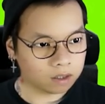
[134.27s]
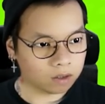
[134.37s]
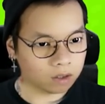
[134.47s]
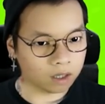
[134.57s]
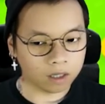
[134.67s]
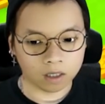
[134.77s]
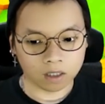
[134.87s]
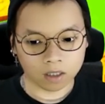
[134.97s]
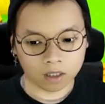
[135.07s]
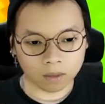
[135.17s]
Oke. Okay.
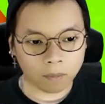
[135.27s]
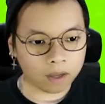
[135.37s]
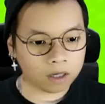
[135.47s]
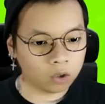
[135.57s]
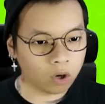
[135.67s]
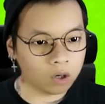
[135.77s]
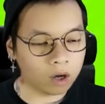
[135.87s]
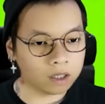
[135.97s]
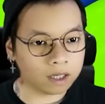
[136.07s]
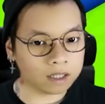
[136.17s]
Kita pakai
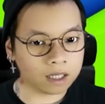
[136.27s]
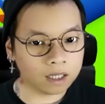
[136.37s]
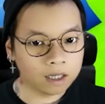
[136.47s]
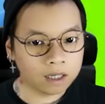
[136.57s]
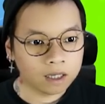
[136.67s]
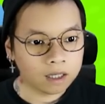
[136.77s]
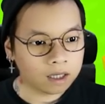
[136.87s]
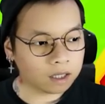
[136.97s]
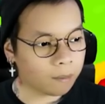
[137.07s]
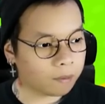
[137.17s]
dua-duanya guys ya.
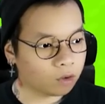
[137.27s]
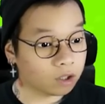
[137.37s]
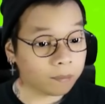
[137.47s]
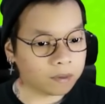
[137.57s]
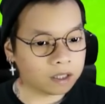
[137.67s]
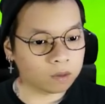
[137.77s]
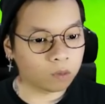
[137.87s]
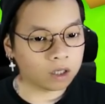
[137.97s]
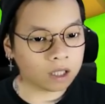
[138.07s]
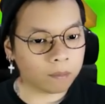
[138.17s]
Kita upgrade dulu tapi
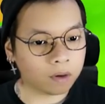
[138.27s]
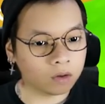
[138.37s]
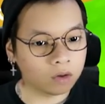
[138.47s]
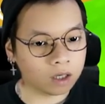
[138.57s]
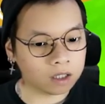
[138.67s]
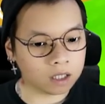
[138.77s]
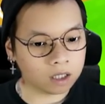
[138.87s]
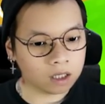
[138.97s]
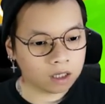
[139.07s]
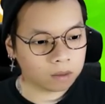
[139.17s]
semuanya kita upgrade dulu guys ya.
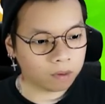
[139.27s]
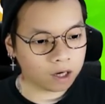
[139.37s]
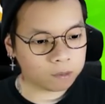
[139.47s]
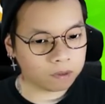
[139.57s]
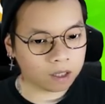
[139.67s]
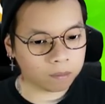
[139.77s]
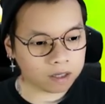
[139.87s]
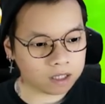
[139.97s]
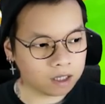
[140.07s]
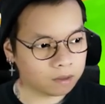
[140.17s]
Player speed yang
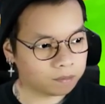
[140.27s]
pasti.